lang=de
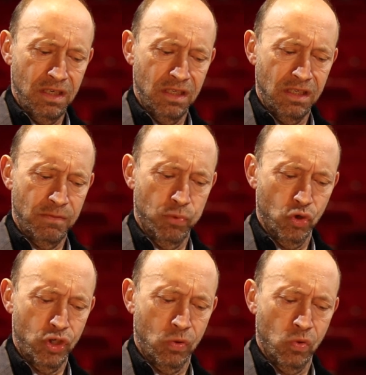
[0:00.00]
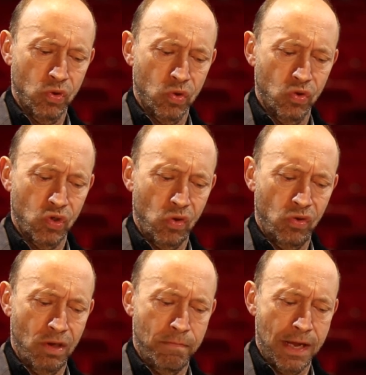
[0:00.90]
Es ist burschikos und
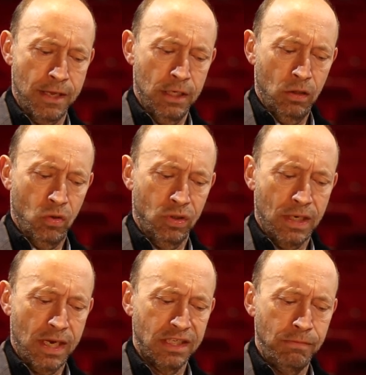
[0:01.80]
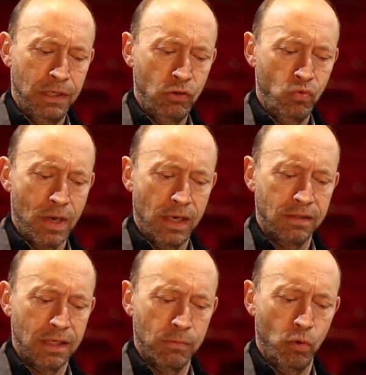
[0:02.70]
sonderbar. Und da hat sie mir nun
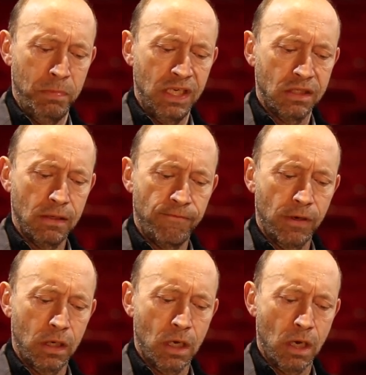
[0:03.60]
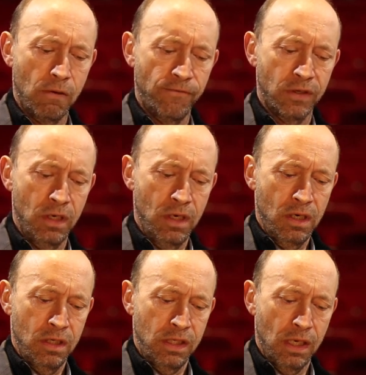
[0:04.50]
ein Thermometer verkauft.
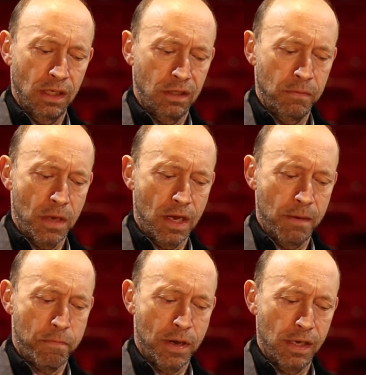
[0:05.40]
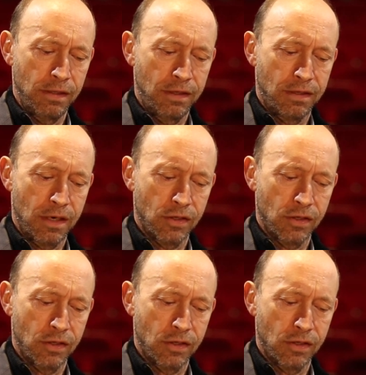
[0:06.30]
Sie hat immer ein paar in der